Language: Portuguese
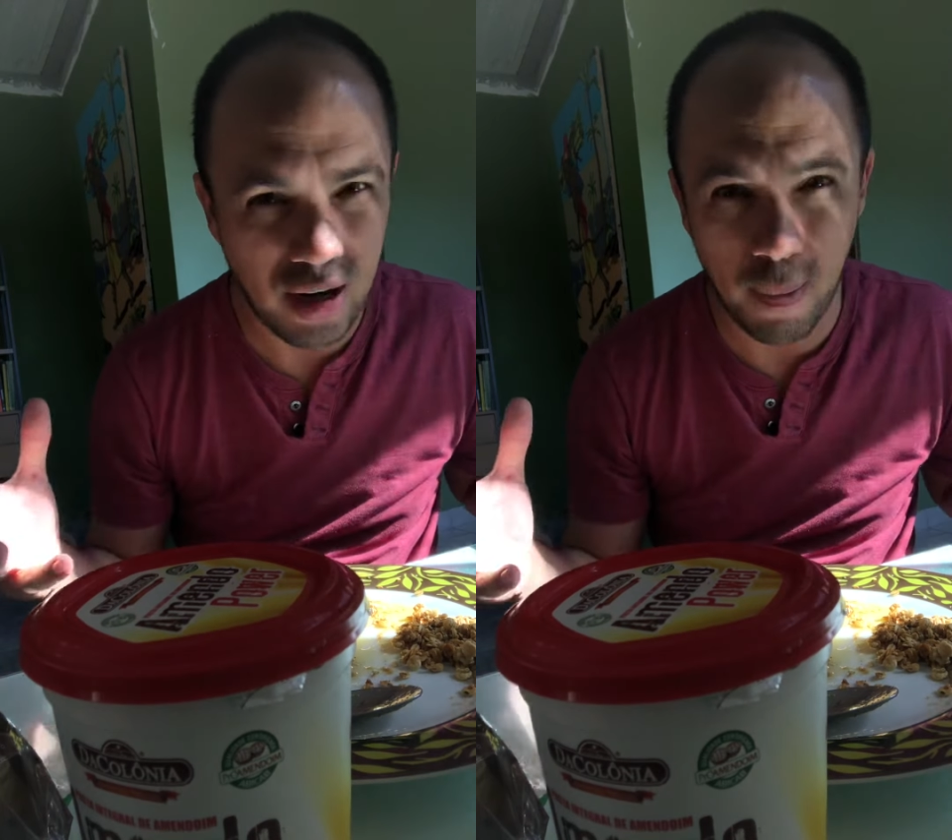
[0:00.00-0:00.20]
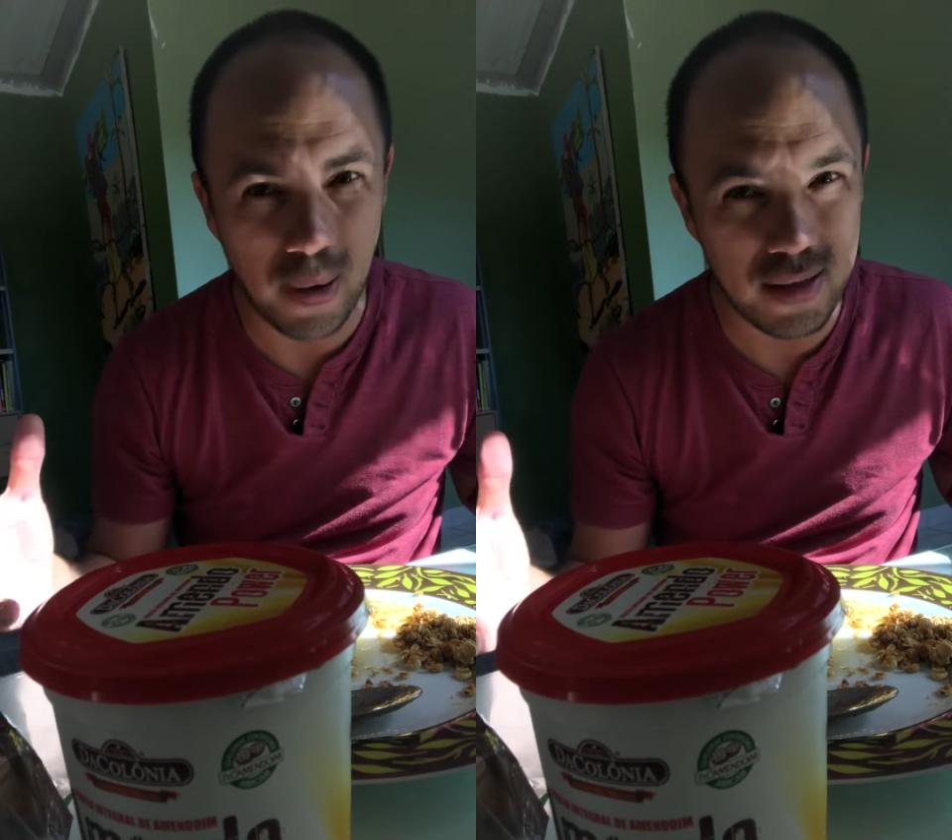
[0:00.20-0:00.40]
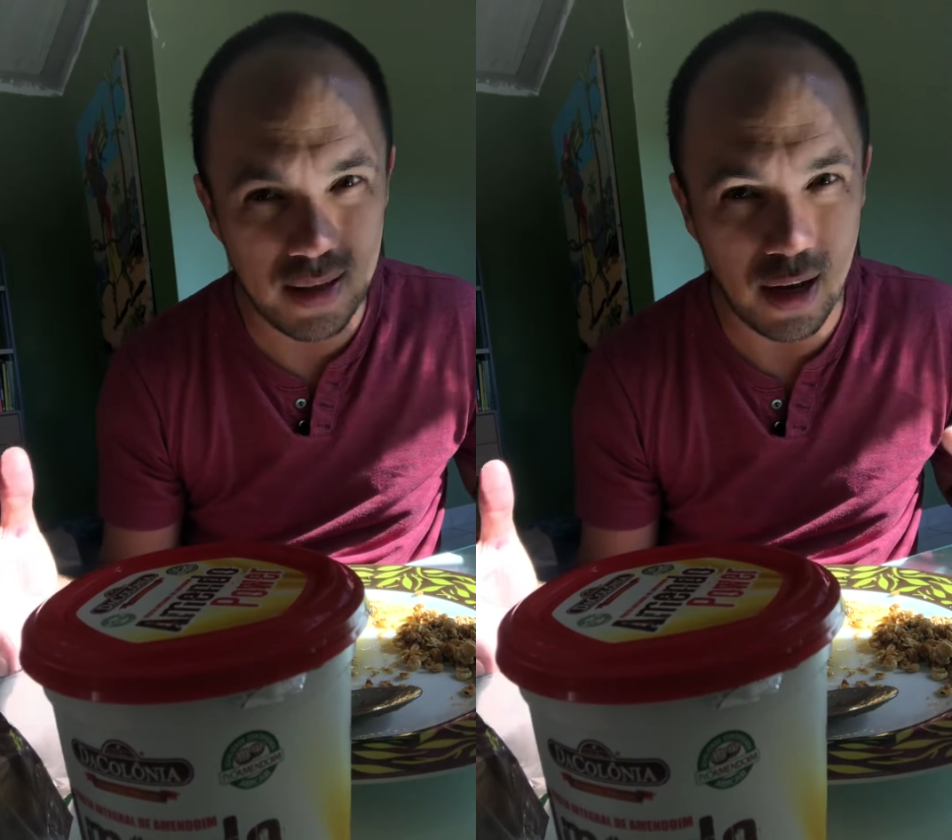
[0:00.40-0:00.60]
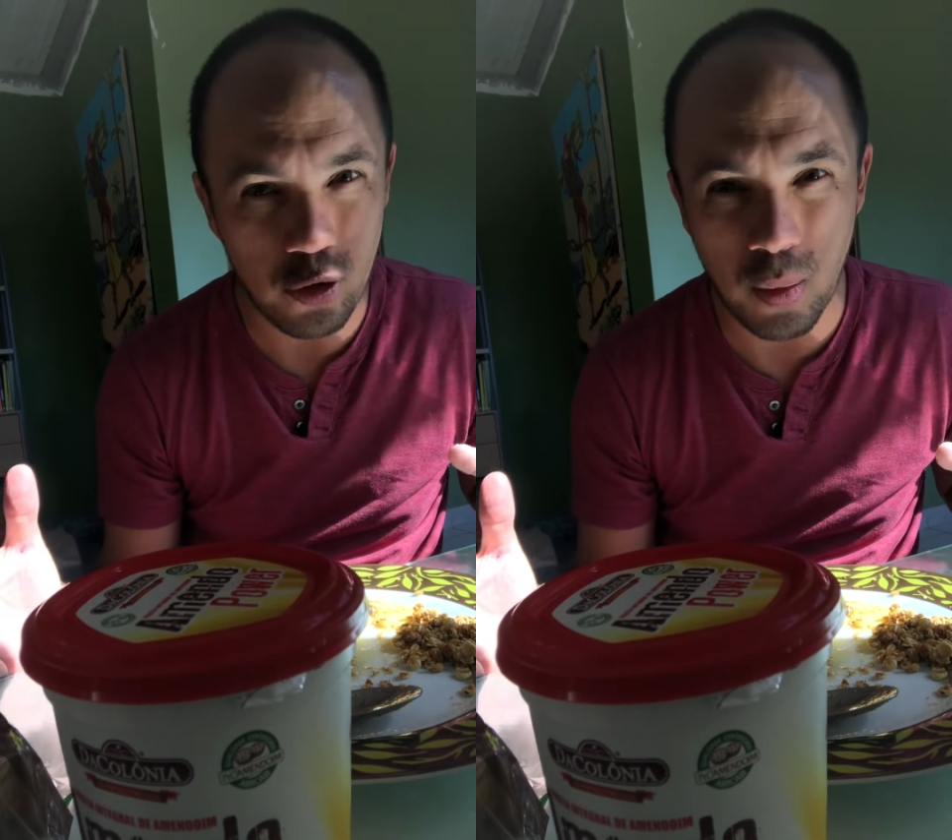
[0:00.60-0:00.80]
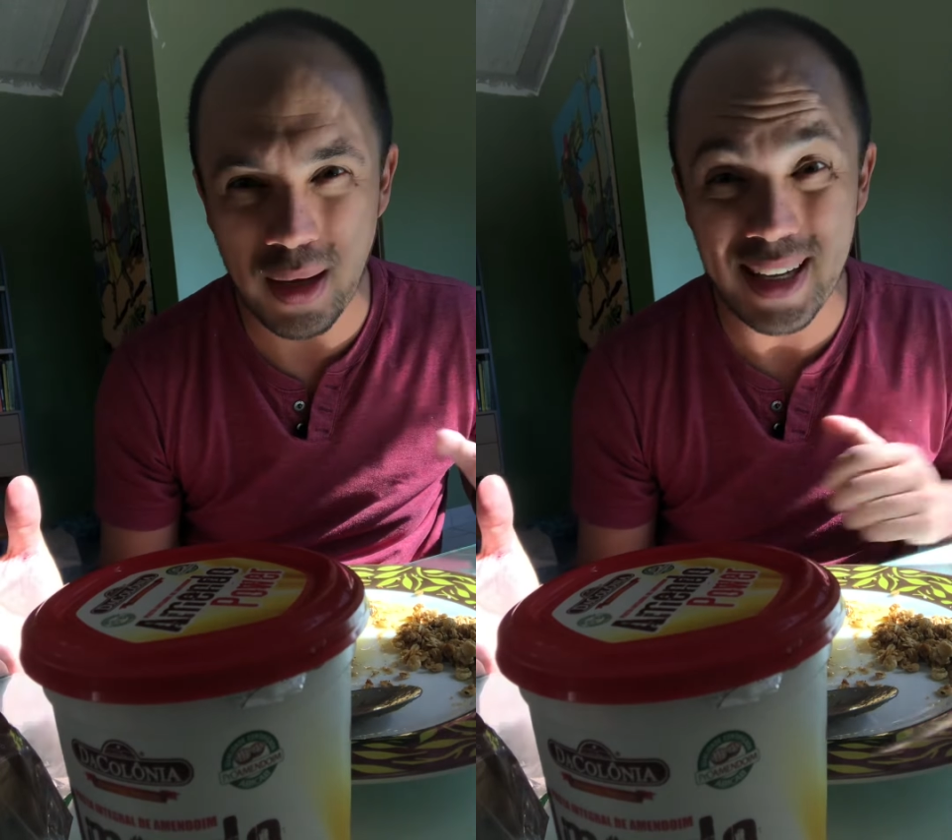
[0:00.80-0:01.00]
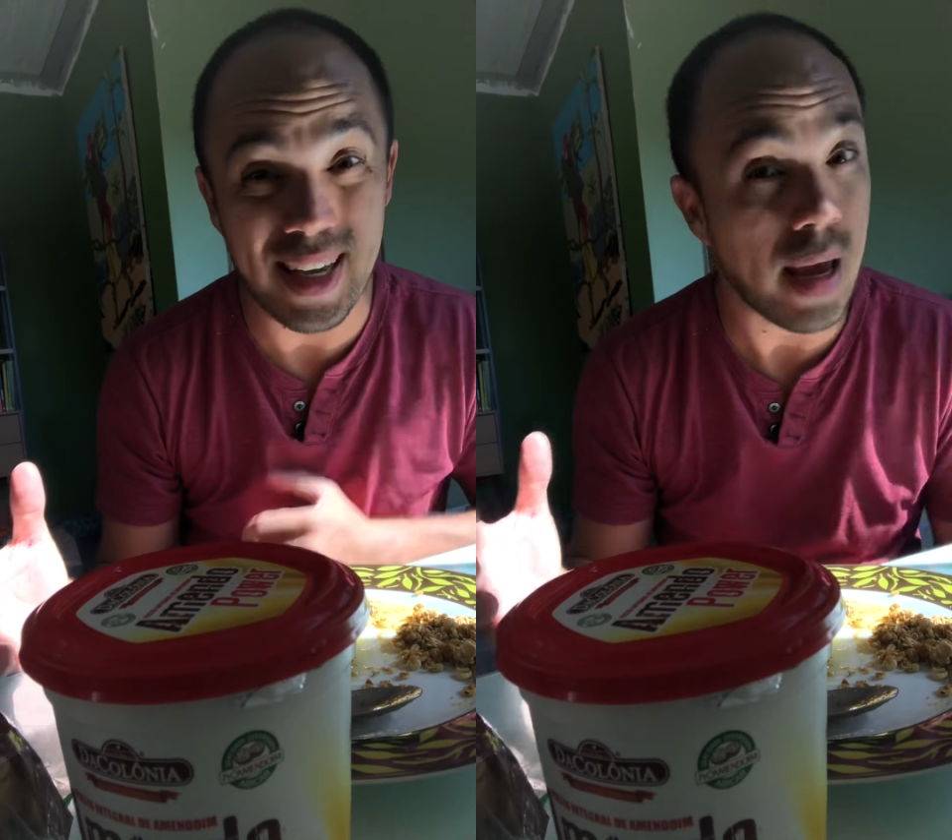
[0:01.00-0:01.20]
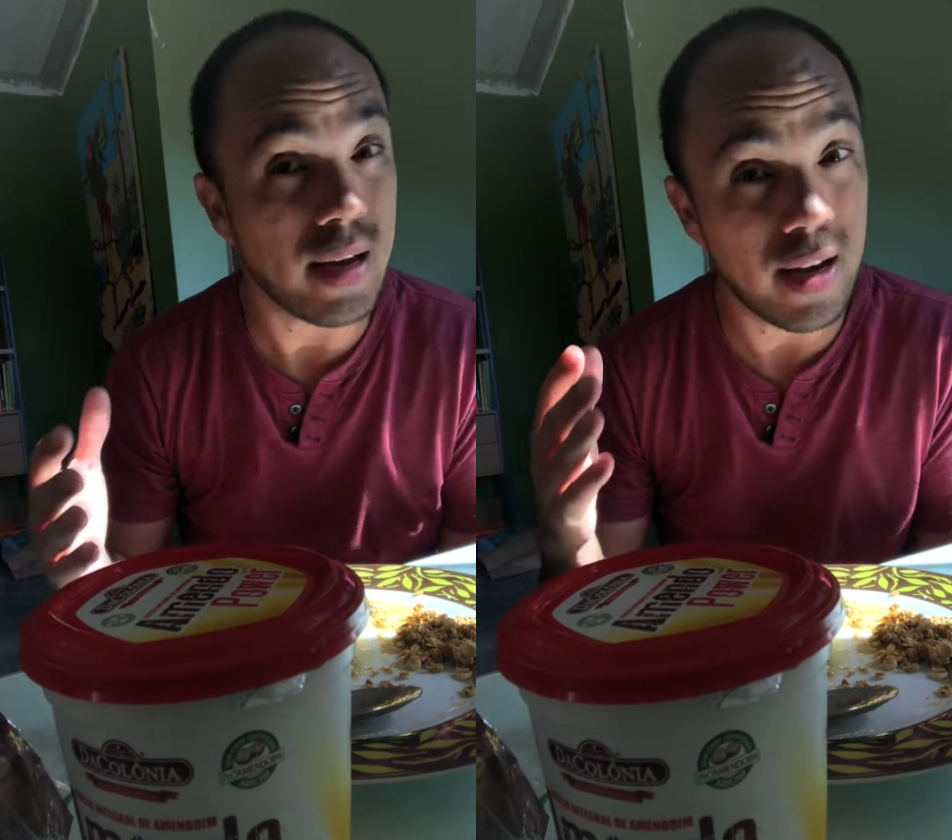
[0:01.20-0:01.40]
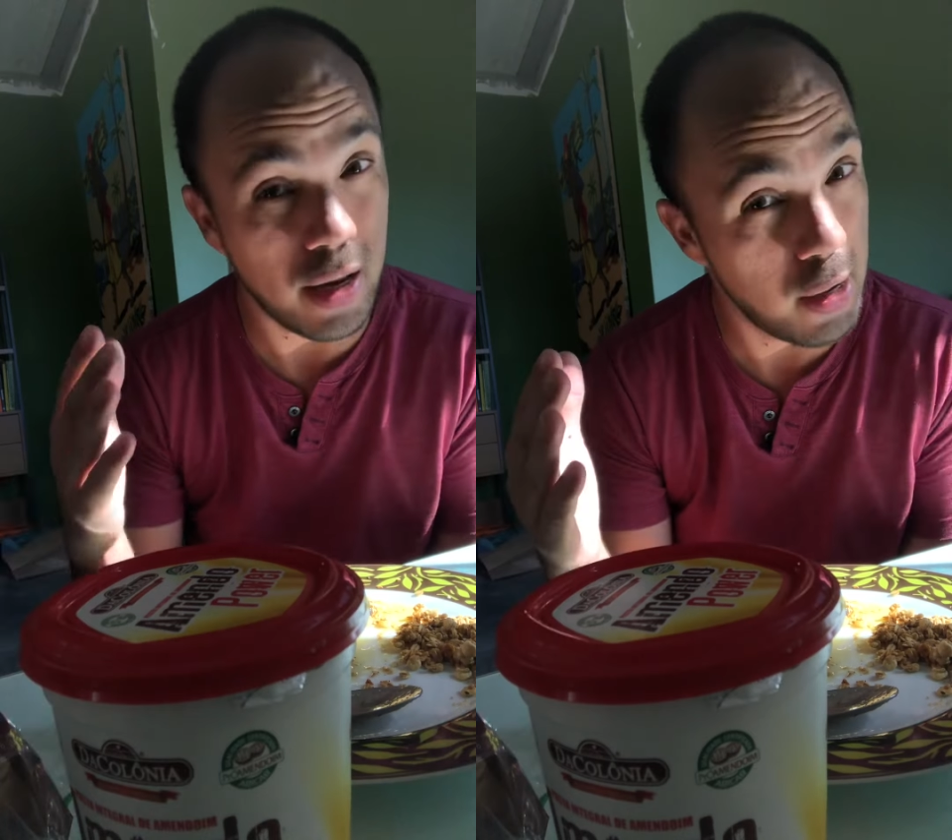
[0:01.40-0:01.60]
a capacidade humana, que é
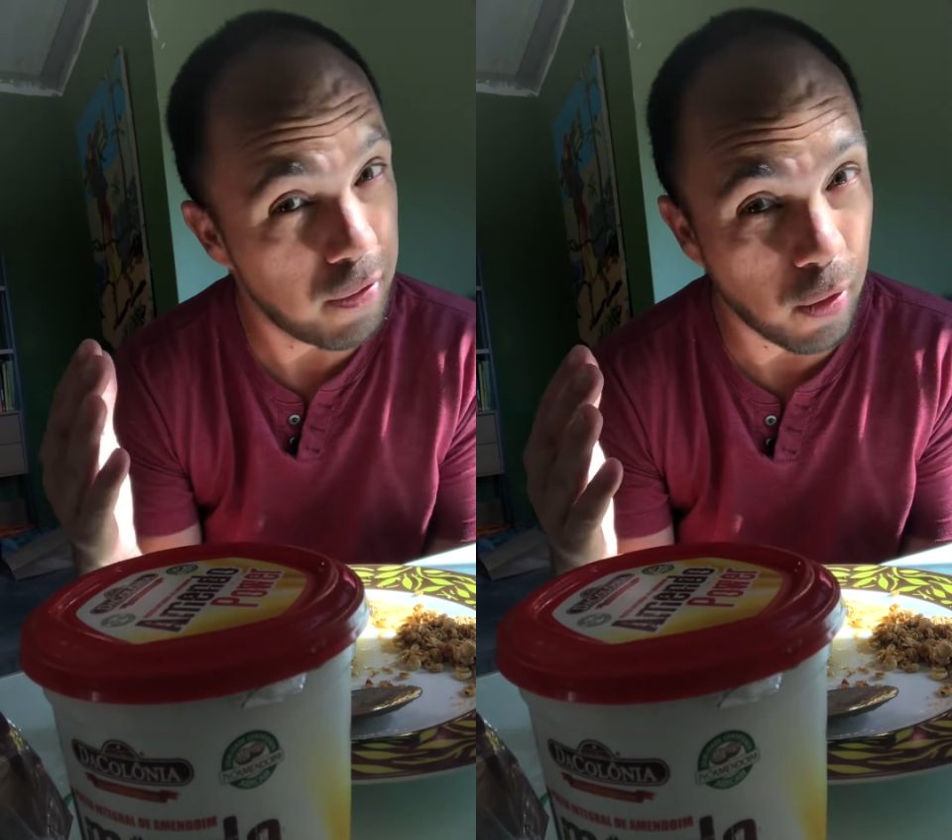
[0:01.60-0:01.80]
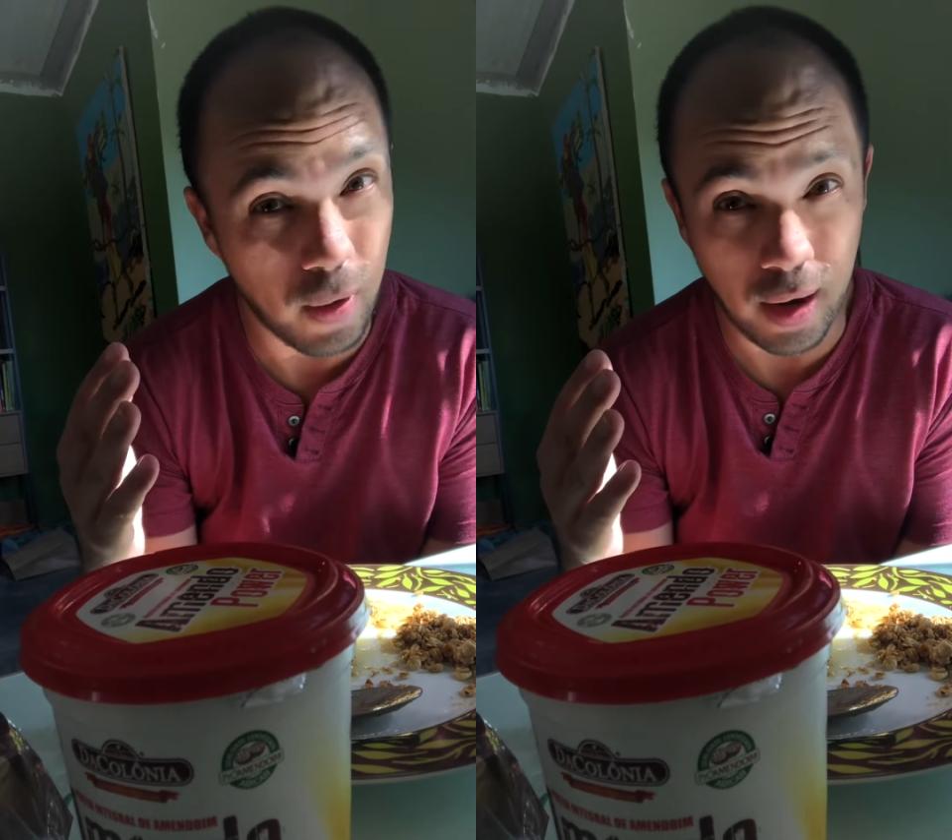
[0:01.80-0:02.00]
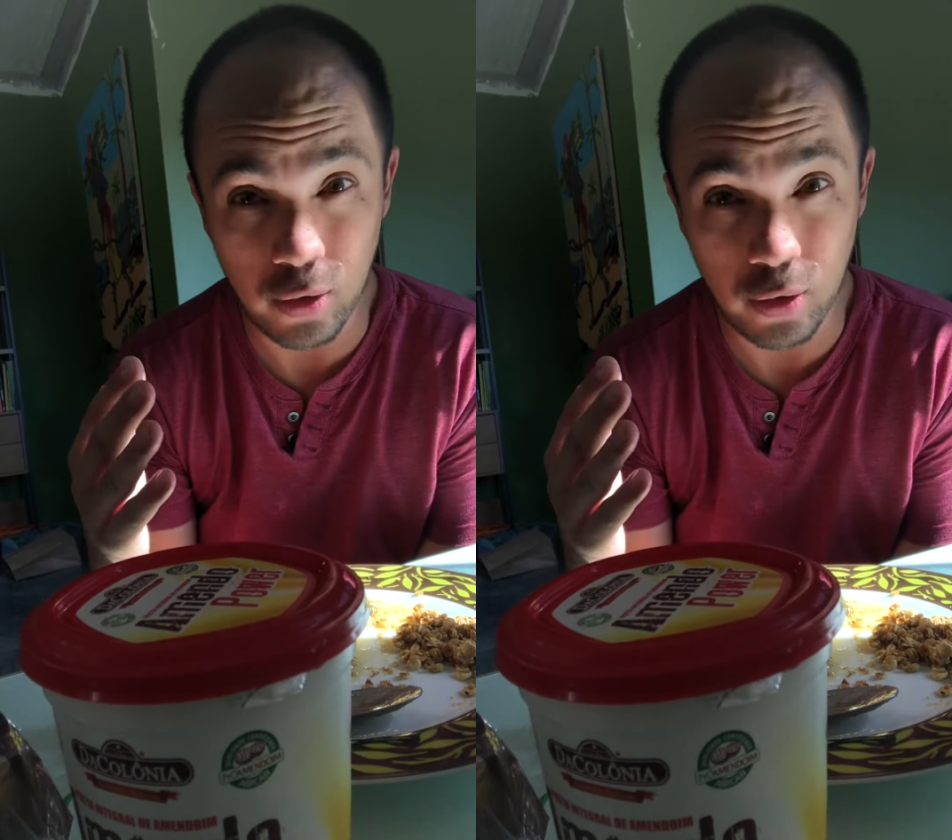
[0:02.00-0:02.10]
incrível, cara.